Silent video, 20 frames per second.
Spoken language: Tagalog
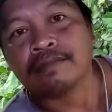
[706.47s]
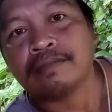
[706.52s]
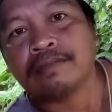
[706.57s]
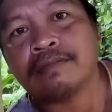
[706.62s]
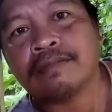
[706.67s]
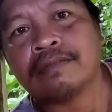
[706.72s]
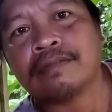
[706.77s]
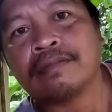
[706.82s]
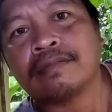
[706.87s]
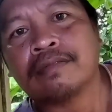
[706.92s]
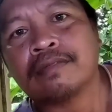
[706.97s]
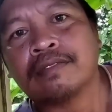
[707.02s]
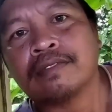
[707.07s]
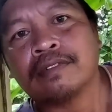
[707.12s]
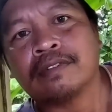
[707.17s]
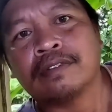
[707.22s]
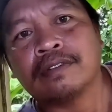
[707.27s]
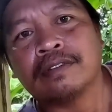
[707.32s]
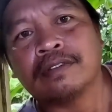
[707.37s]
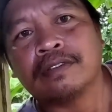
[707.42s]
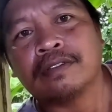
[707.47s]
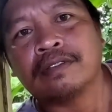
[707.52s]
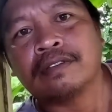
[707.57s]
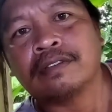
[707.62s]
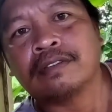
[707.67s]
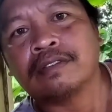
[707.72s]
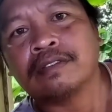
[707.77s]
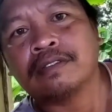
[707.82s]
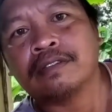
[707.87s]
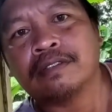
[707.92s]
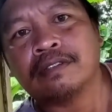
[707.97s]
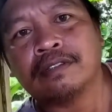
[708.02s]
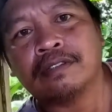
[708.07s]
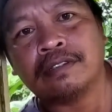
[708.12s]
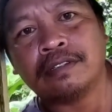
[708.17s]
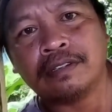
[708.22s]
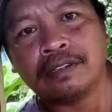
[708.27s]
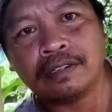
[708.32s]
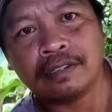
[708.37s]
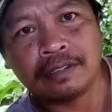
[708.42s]
puro lang saad
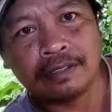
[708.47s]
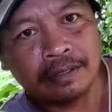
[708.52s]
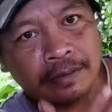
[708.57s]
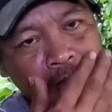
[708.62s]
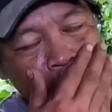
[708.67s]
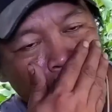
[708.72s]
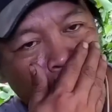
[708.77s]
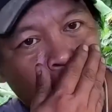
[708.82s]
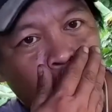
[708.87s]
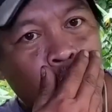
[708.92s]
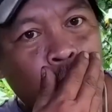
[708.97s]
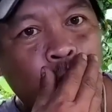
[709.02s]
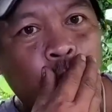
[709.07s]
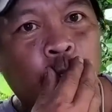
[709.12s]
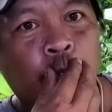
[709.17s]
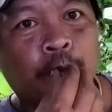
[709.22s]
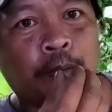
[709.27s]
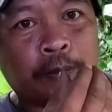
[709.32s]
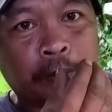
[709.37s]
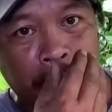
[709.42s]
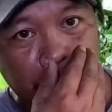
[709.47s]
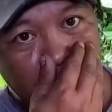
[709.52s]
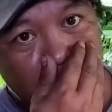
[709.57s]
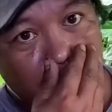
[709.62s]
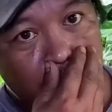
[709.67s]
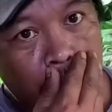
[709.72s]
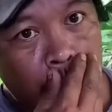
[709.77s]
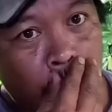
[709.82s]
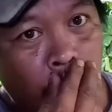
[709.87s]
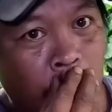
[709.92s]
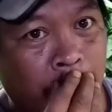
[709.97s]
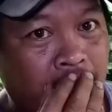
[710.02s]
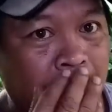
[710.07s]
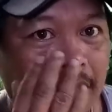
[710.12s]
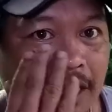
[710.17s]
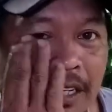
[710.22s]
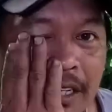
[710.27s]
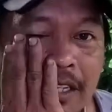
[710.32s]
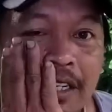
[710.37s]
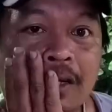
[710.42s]
sa Tagalog. Upo pangako. Oh.
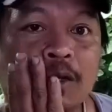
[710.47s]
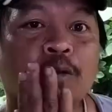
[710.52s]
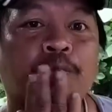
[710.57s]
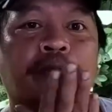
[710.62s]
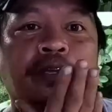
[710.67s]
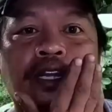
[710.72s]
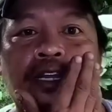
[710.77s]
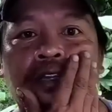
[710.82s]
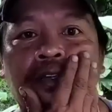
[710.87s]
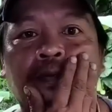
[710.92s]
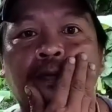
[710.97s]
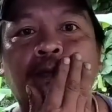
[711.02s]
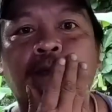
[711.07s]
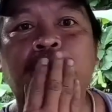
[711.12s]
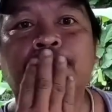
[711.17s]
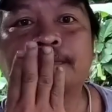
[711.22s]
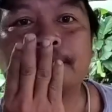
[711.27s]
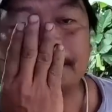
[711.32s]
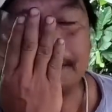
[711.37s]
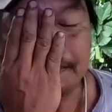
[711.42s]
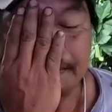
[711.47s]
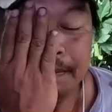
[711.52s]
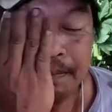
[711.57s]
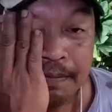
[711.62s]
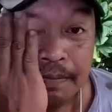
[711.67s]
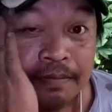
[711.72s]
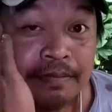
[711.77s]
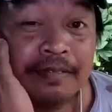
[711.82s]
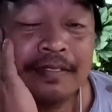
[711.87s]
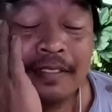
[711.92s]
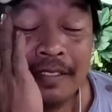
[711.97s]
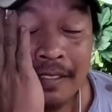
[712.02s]
Ang ganda ko pala. Wow. Ha?